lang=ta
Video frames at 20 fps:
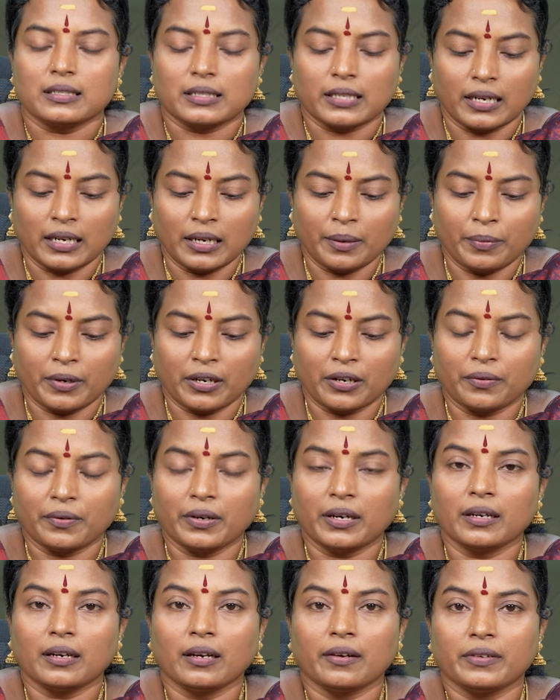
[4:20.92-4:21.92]
சனி
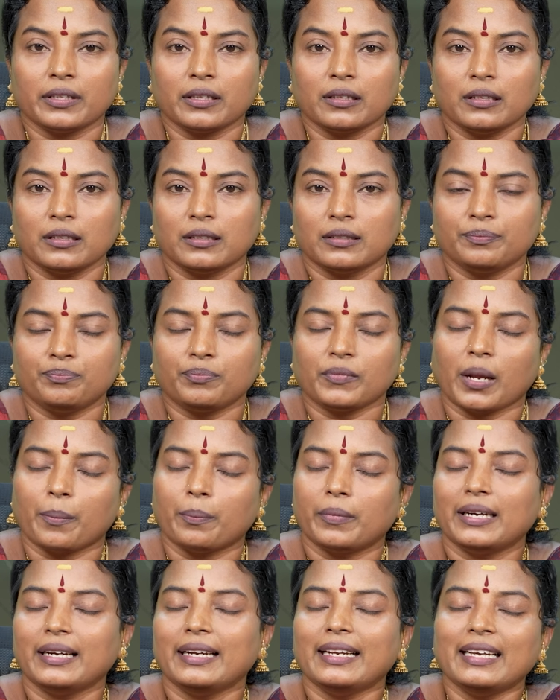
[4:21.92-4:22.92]
பகவானை வந்து
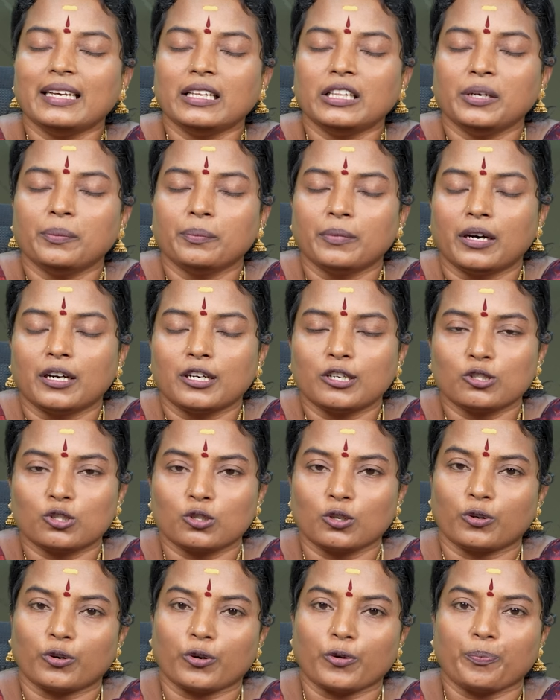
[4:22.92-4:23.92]
நம்ம நீதிமான்னு
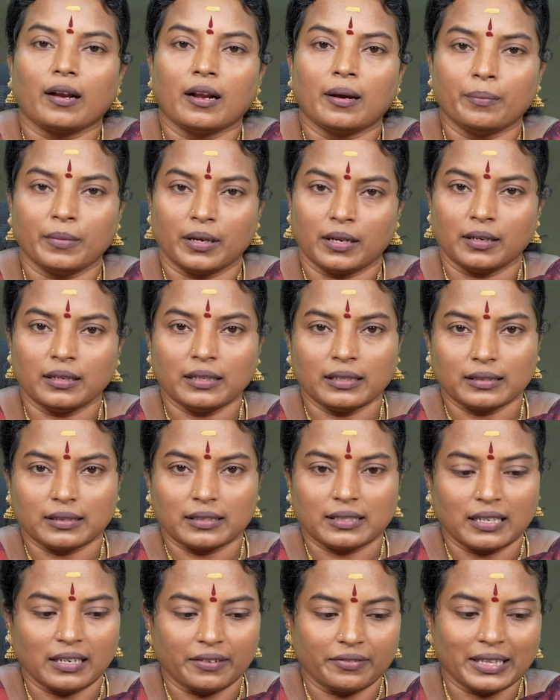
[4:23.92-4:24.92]
சொல்கிறோம் நம்ம
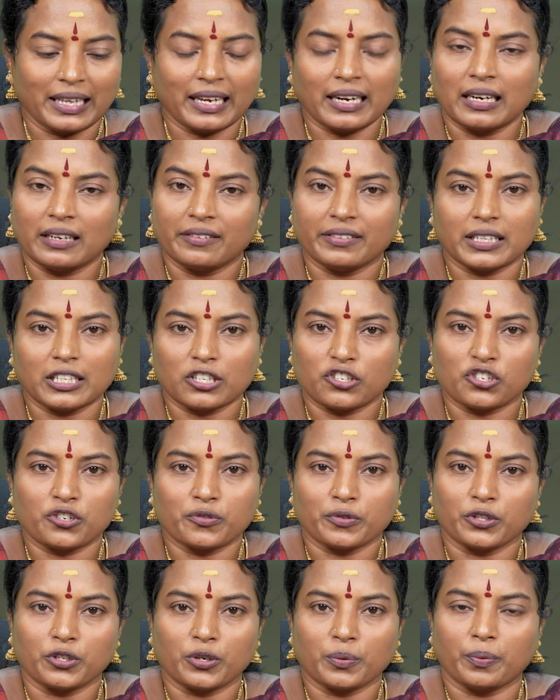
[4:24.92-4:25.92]
சில விதைகளை
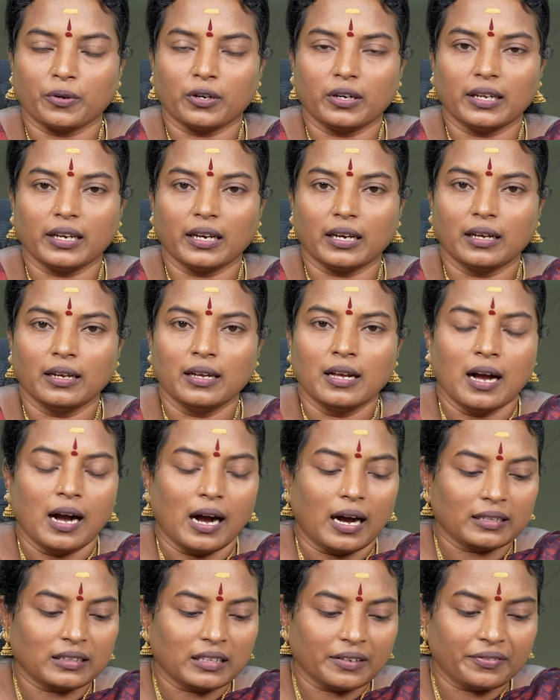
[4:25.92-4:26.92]
விதைச்சிட்டு வந்திருப்போம் இல்லையா
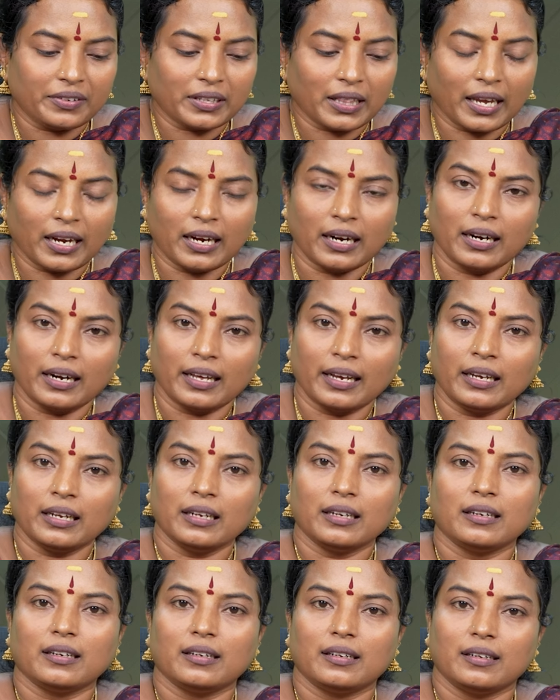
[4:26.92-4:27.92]
அந்த விதைகளை
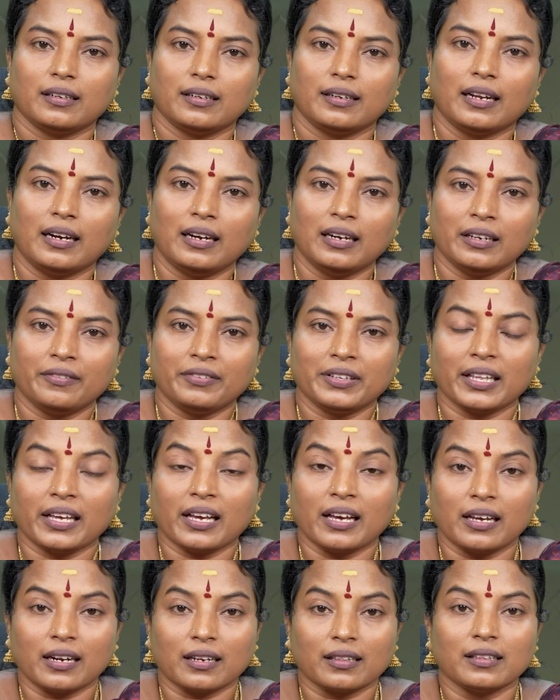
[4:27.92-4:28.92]
நல்ல
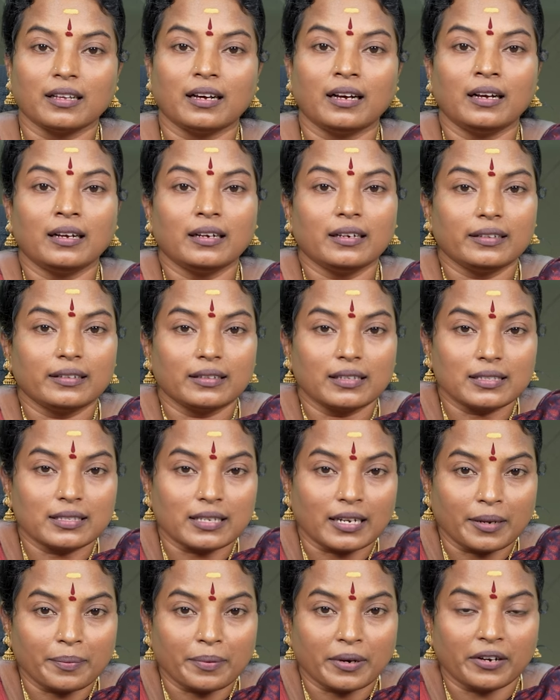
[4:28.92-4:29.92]
விதையாக இருந்தால் இந்த
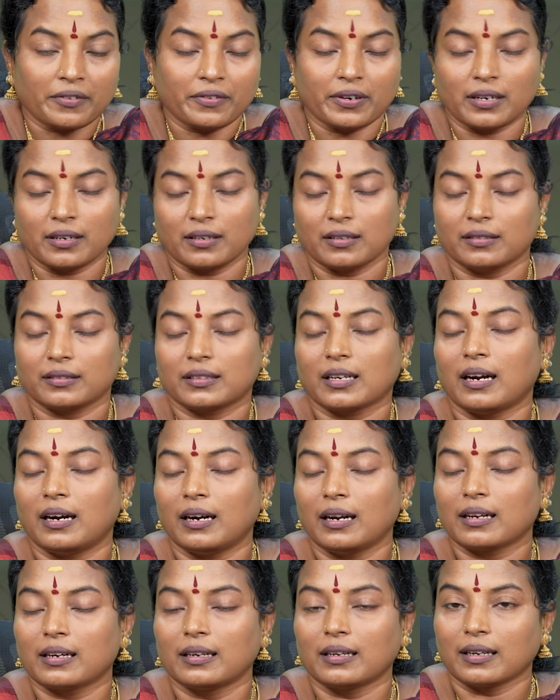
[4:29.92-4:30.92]
சனி பகவான்
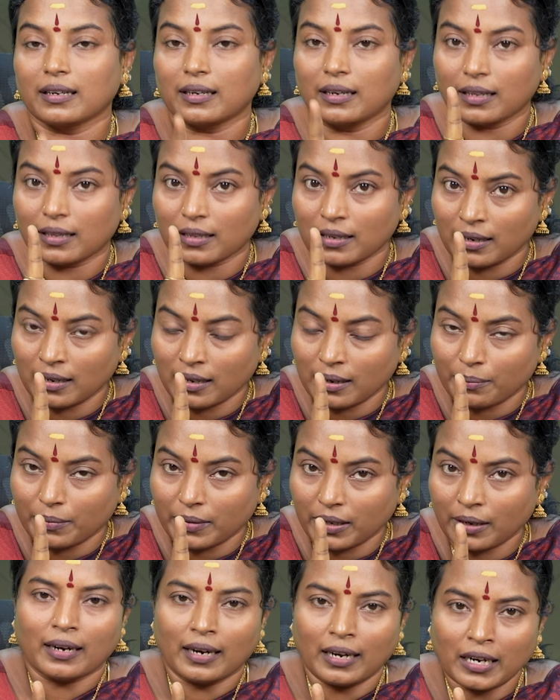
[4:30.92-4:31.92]
காலகட்டங்களில் தான்
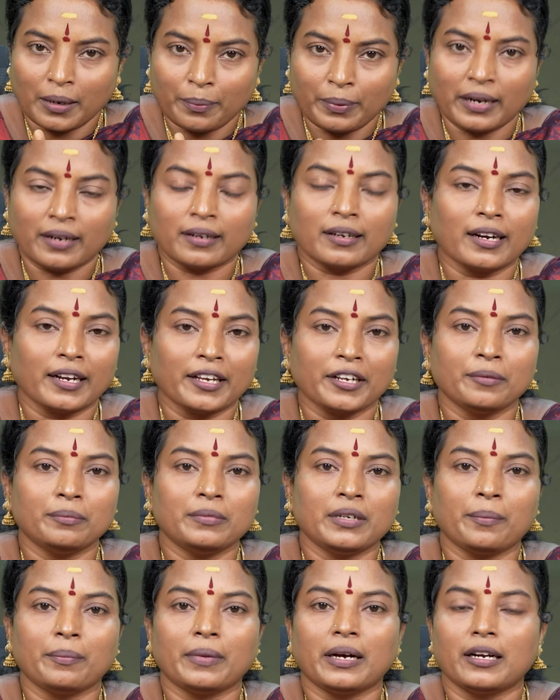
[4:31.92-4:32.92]
நம்ம நல்ல பலன்களையும்
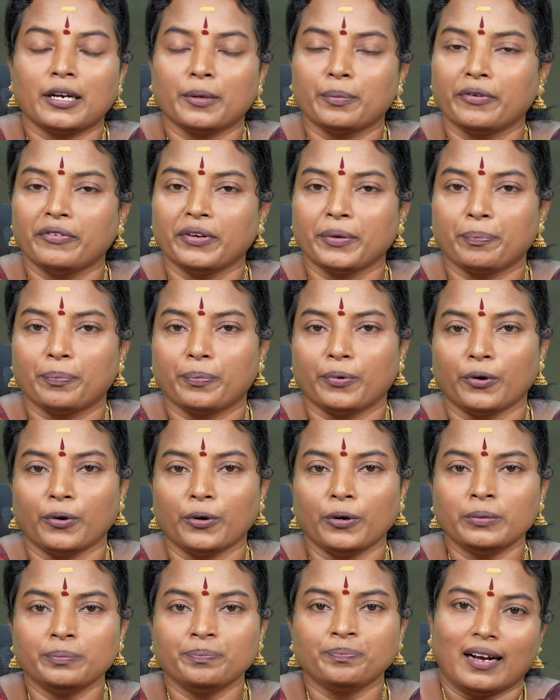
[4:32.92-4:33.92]
நம்ம
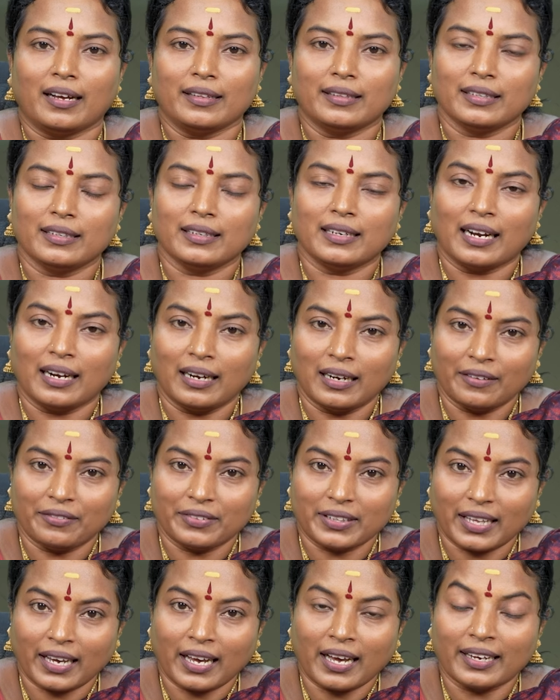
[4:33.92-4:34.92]
அனுபவிப்போம் அது நல்ல
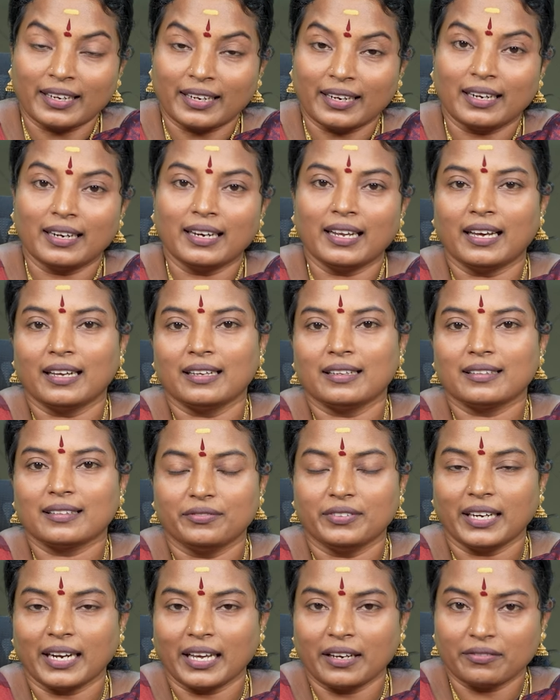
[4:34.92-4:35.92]
விதையாக இல்லை
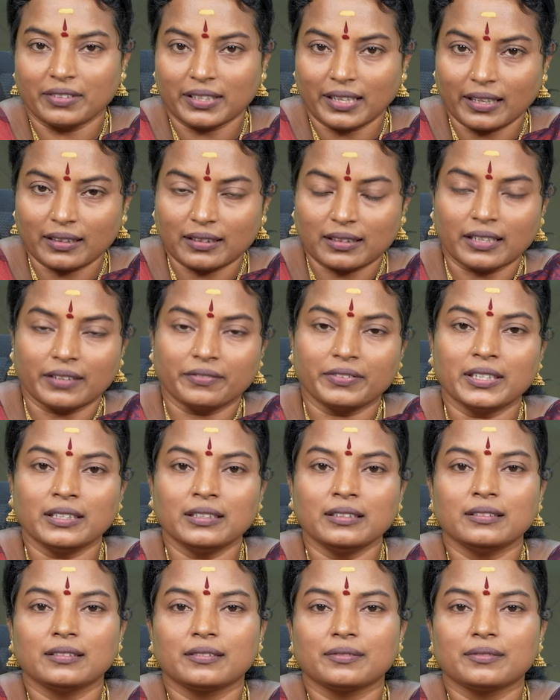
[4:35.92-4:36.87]
வினை விதைத்தவன்